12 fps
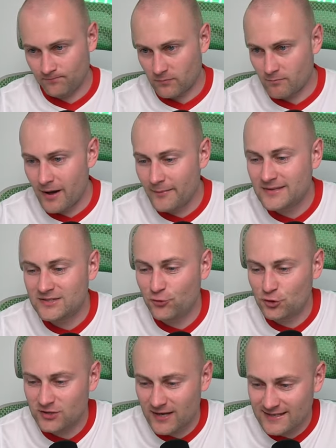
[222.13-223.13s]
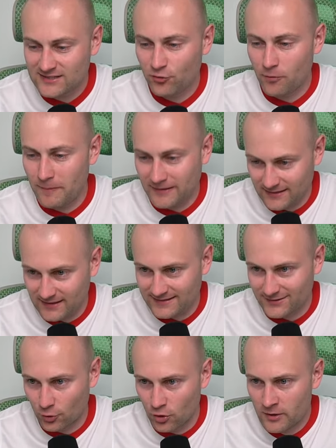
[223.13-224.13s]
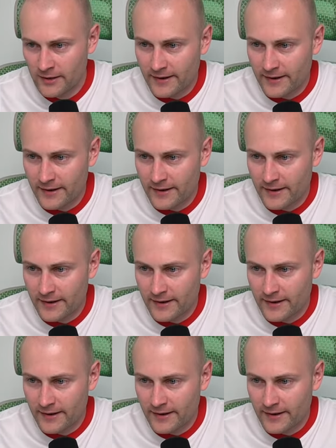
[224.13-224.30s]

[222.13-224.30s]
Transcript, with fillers: Mamy zwycięstwo Betisu,